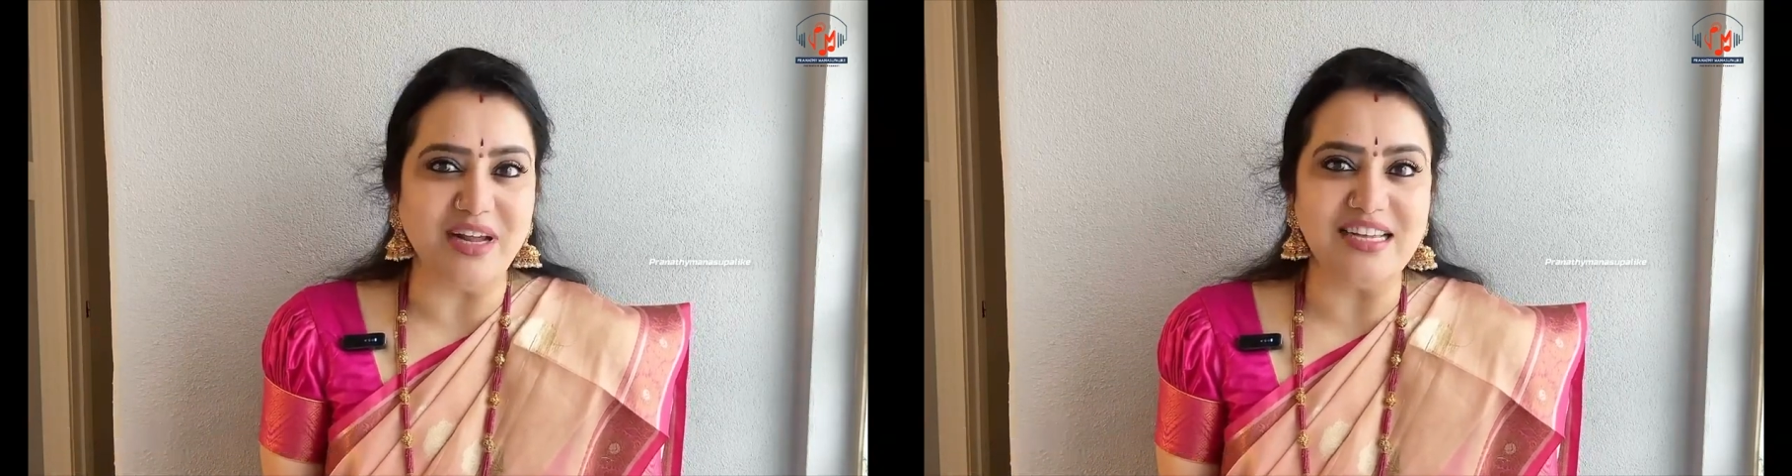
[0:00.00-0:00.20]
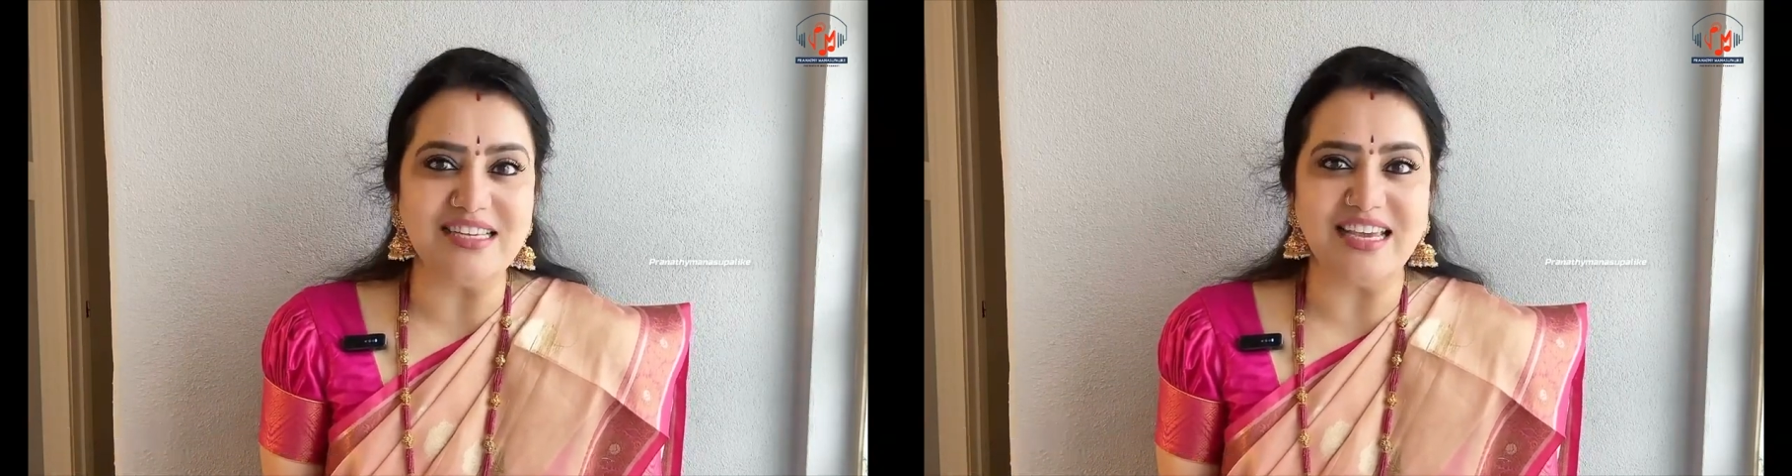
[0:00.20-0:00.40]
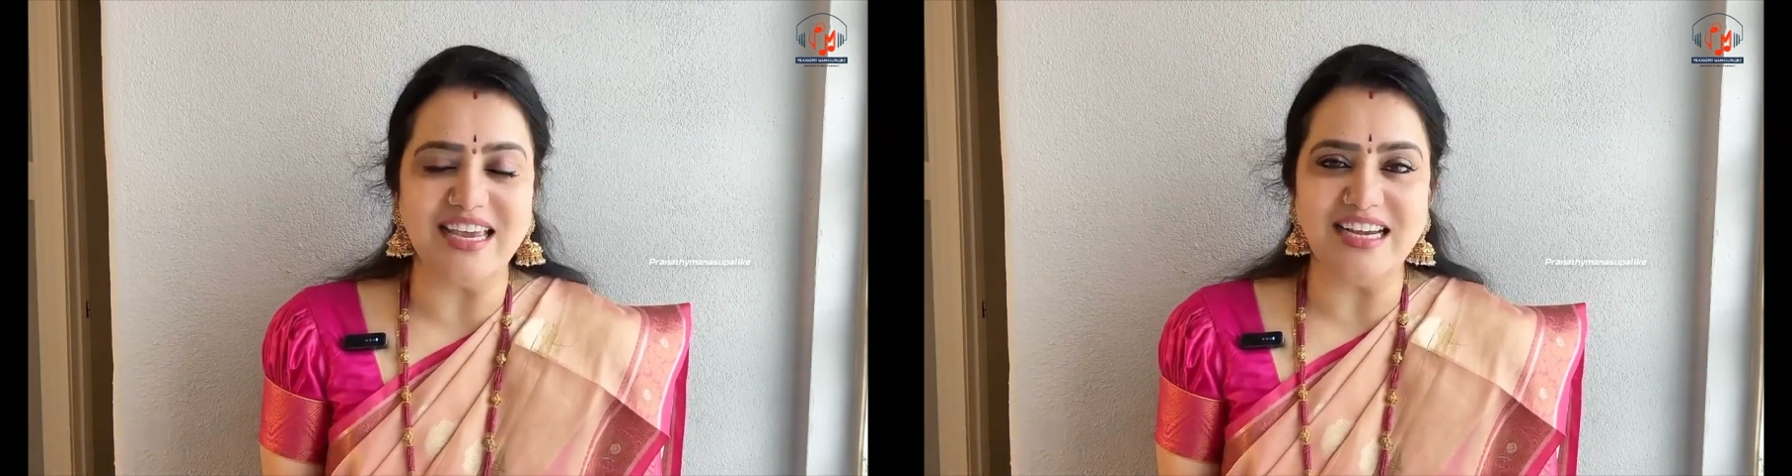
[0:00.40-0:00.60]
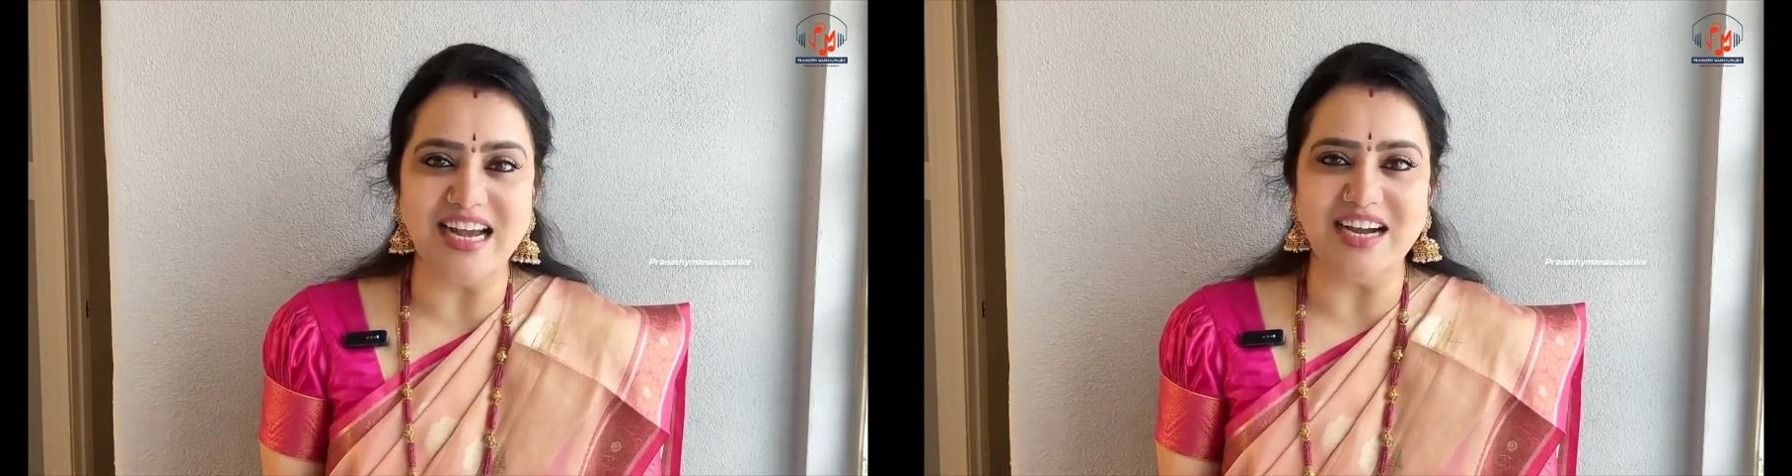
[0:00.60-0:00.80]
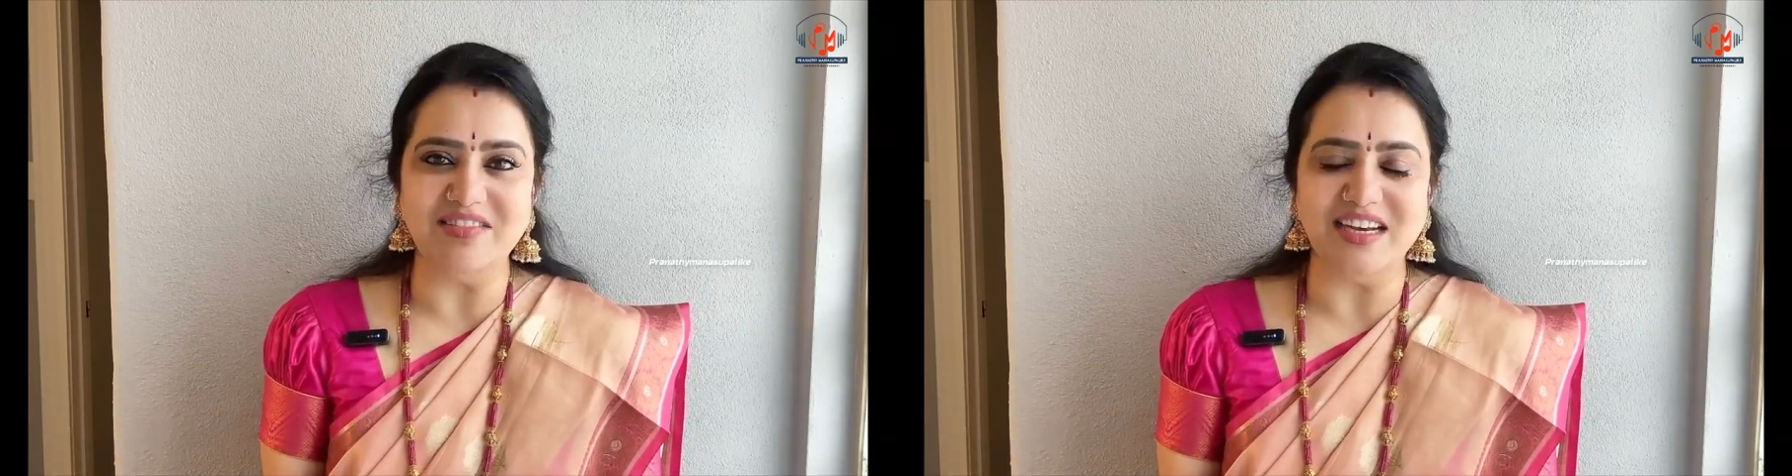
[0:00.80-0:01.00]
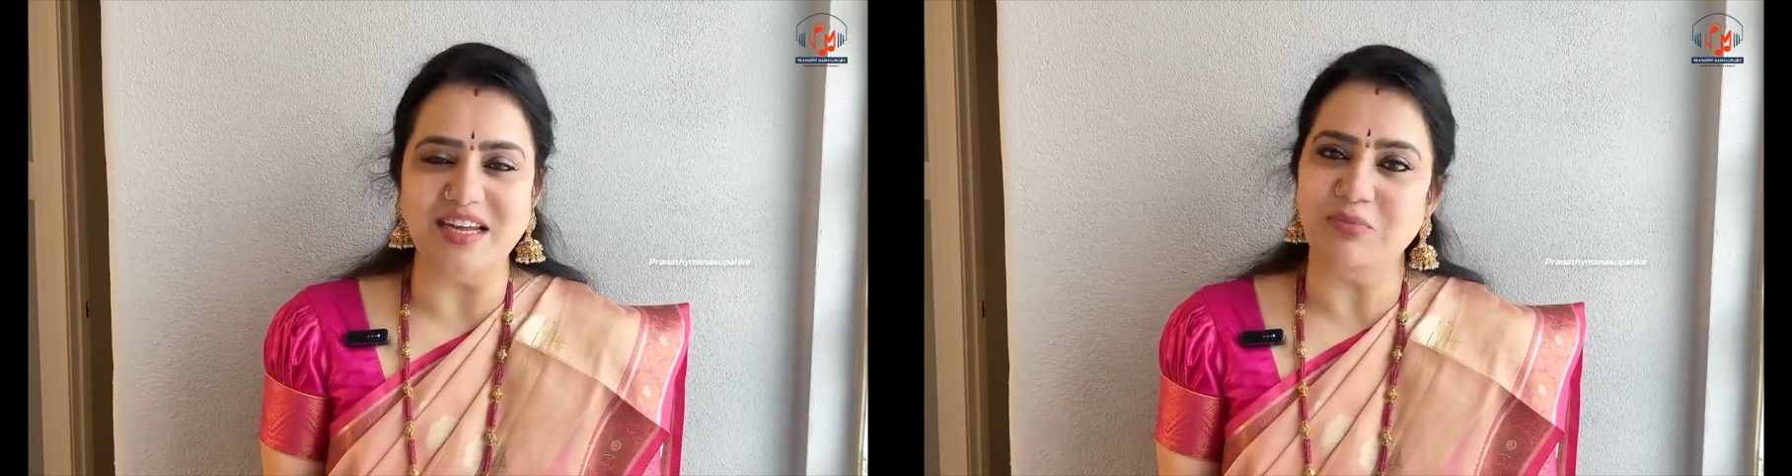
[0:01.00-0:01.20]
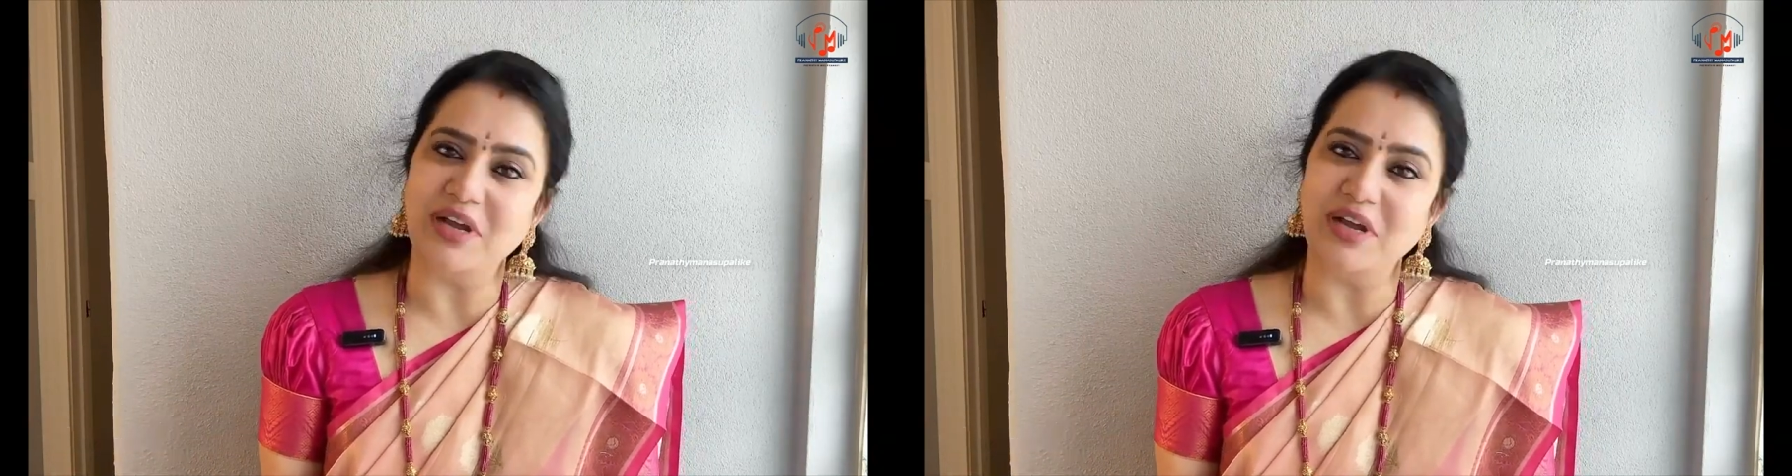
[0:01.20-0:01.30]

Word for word: మనసుకి ఏం కావాలి